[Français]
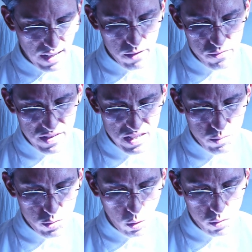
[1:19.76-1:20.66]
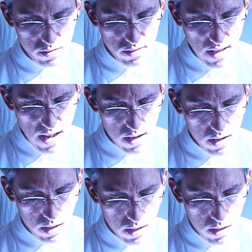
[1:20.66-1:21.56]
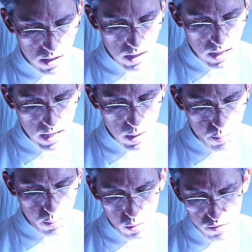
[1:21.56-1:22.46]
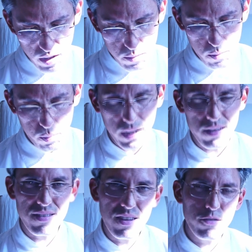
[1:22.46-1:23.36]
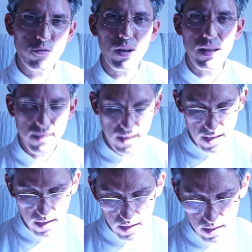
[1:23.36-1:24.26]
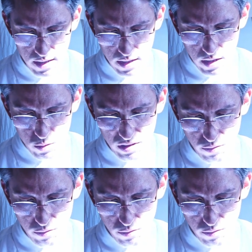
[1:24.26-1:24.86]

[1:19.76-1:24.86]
invisible dans le ciel et pauvre et méprisée sur la terre. Nous